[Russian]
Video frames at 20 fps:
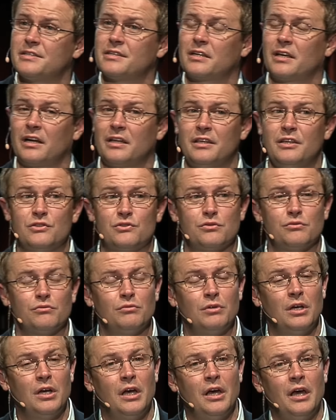за границу.
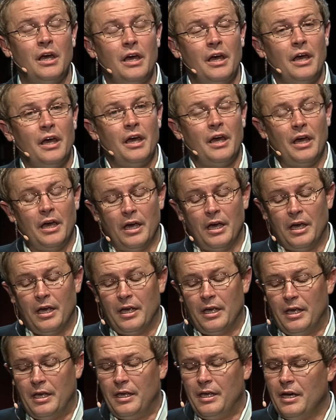
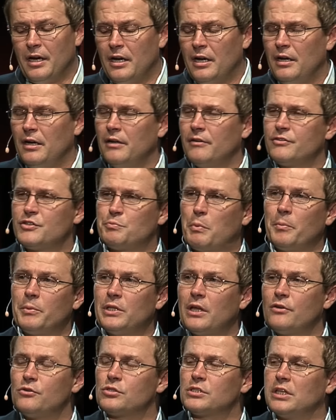И я
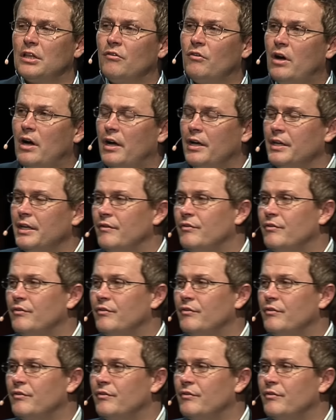вспоминаю слова